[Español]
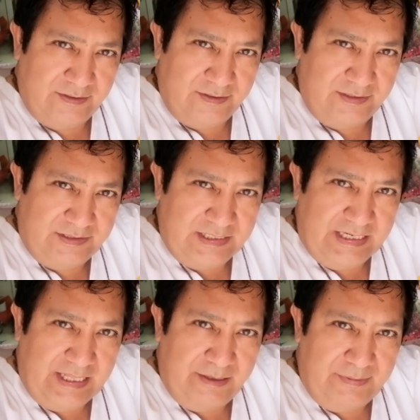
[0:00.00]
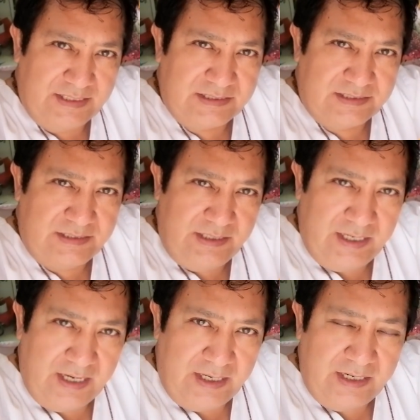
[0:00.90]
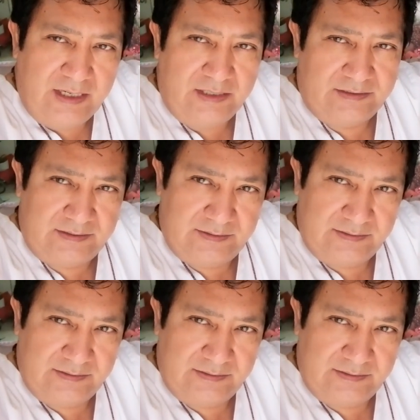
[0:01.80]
Y si nada más tienes